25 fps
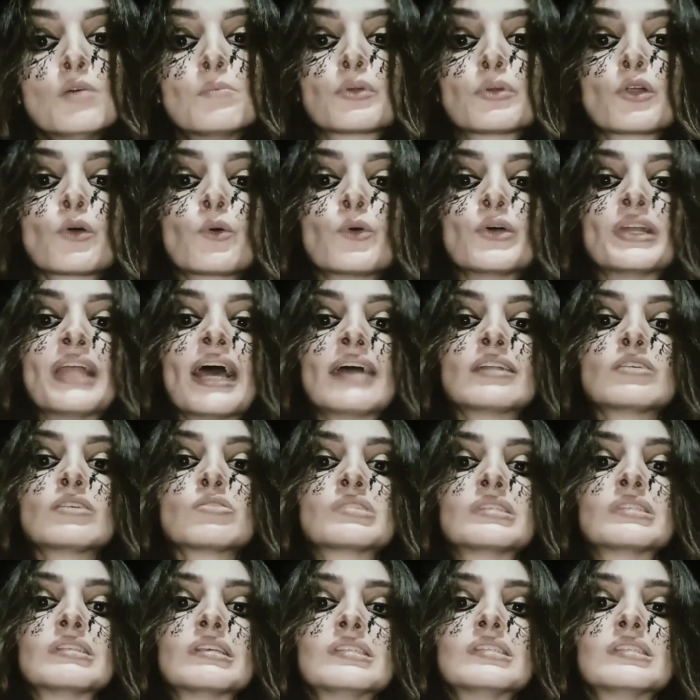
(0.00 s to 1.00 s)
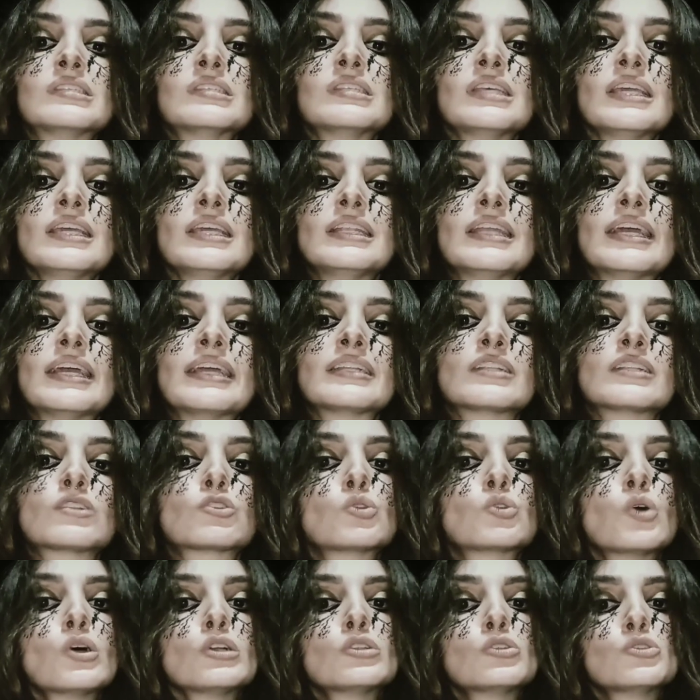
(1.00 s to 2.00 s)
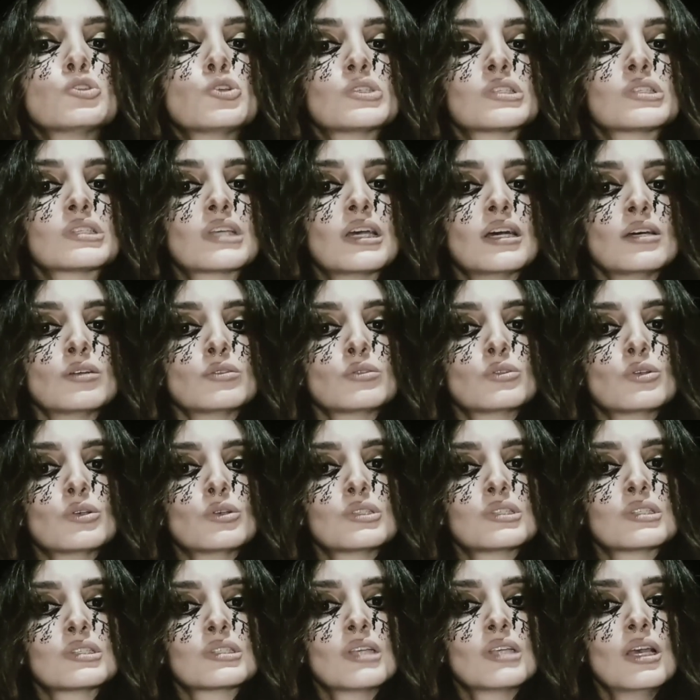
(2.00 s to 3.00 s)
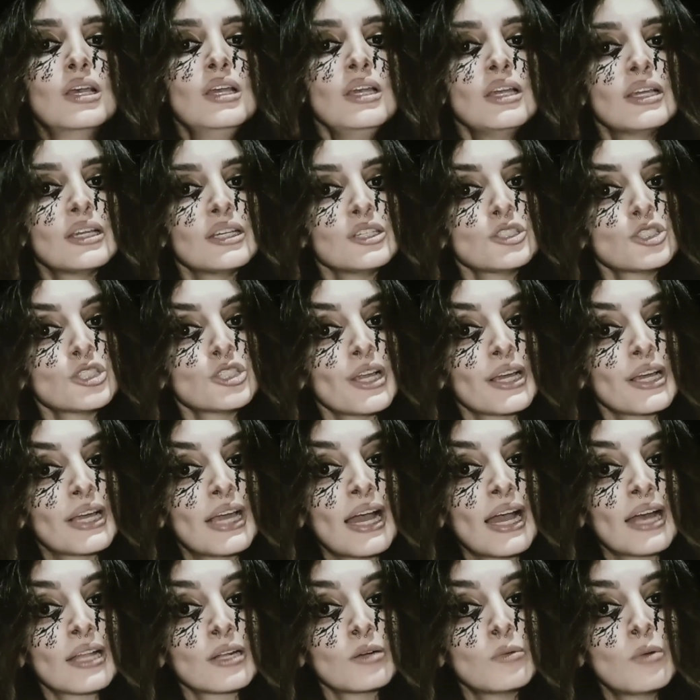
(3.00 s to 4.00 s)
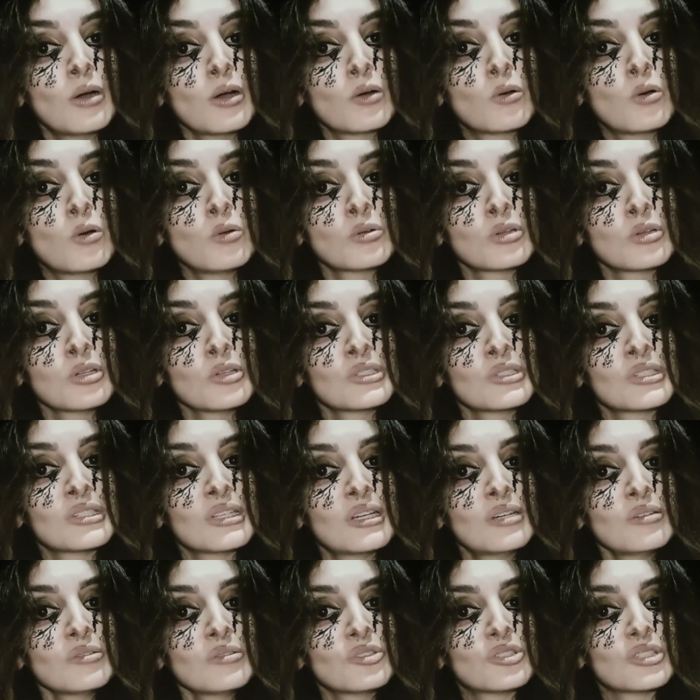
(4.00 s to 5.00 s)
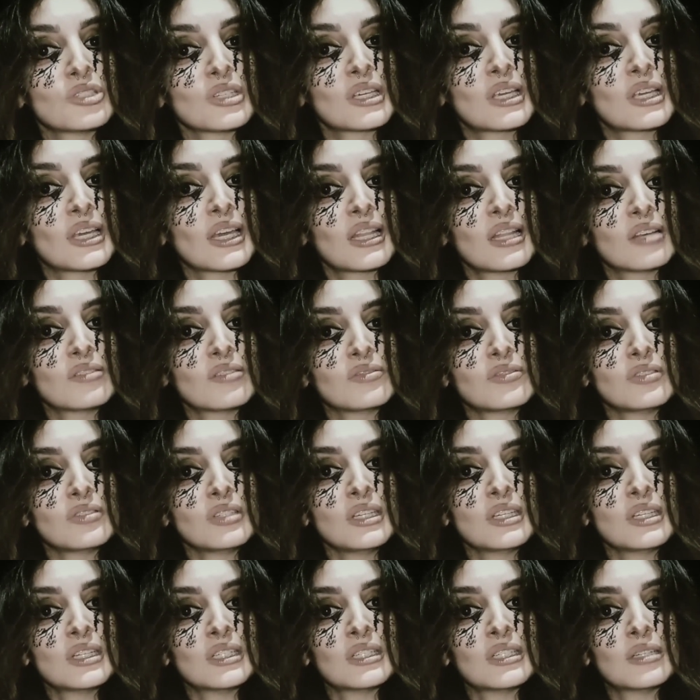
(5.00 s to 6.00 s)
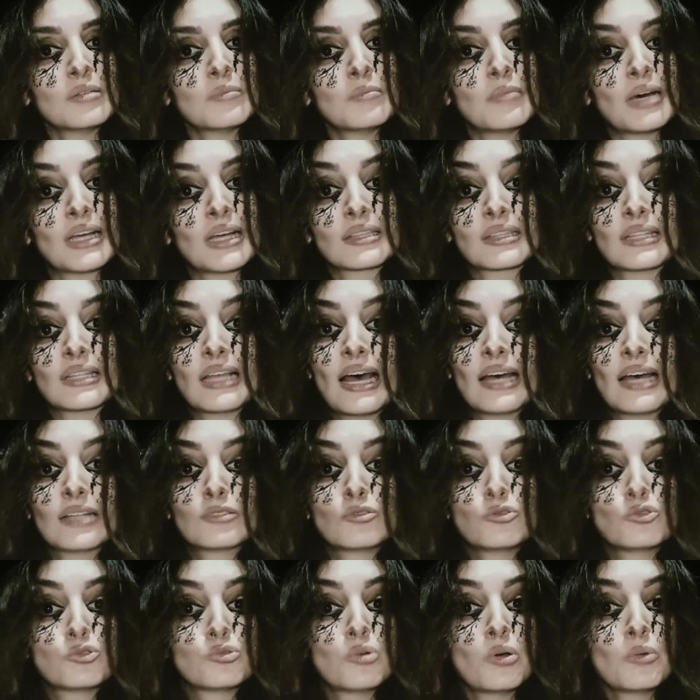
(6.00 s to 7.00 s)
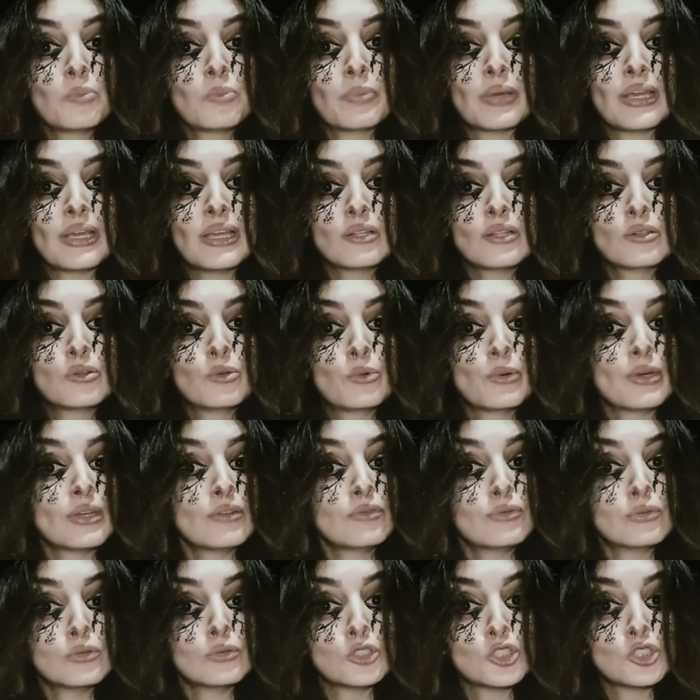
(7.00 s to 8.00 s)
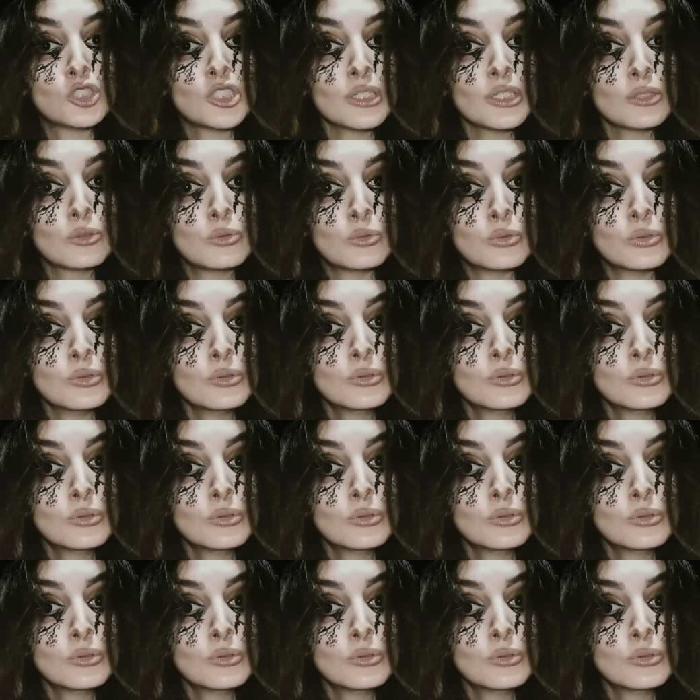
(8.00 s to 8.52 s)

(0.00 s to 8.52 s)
procuraram Cecília em todos os campos e chegaram à conclusão de que ela havia matado João Pedro e fugido.